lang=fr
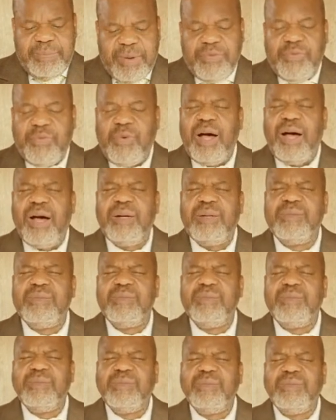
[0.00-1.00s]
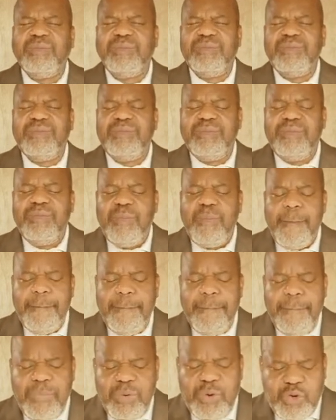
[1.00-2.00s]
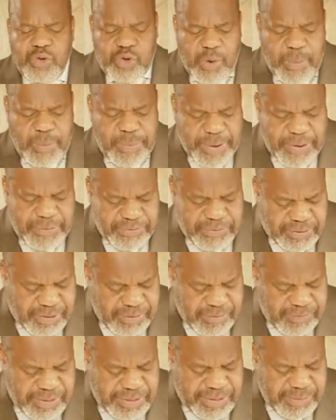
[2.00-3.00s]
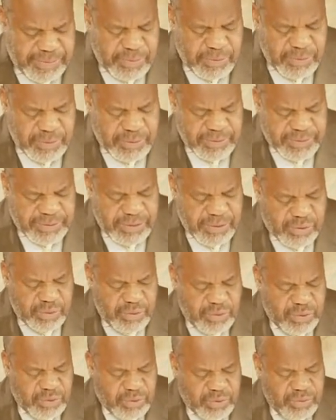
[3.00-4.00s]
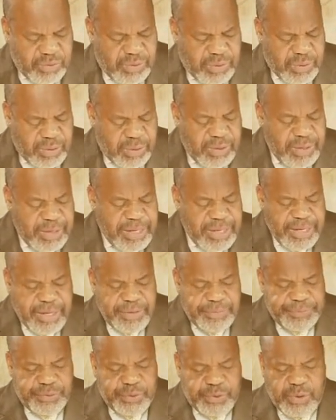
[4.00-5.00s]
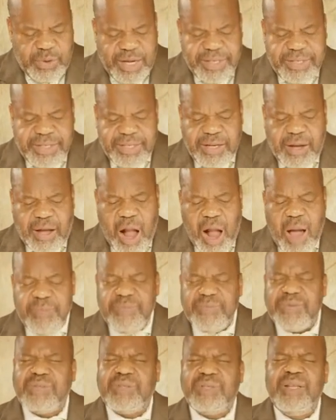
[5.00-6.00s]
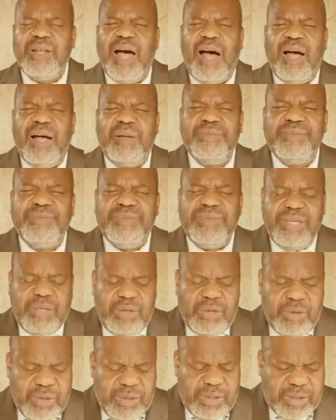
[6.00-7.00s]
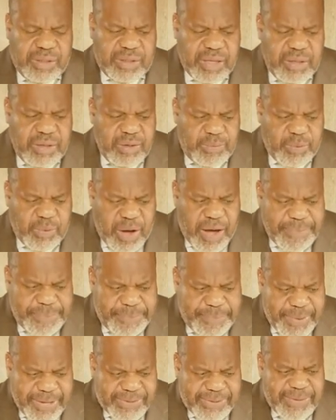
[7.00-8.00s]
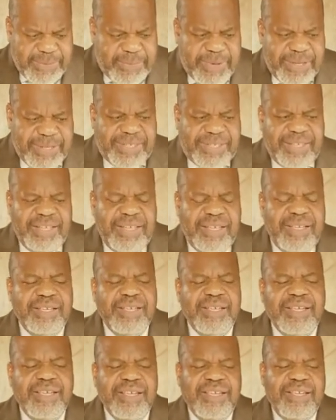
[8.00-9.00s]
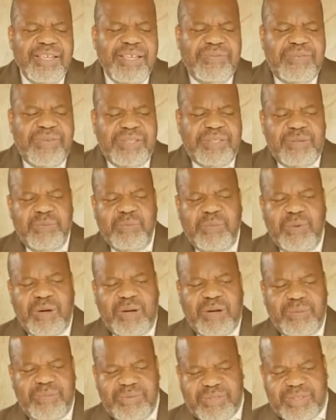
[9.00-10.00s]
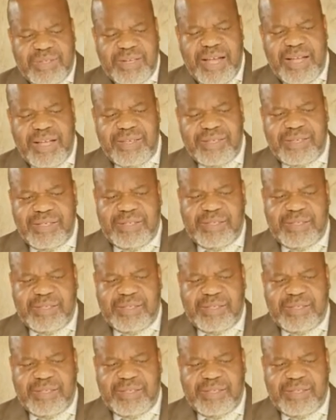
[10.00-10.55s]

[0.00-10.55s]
parfois les gens pensent qu'effectivement que ce sont des choses que Dieu a dit comme cela, mais que ça ne pourra pas se passer effectivement comme cela. Ça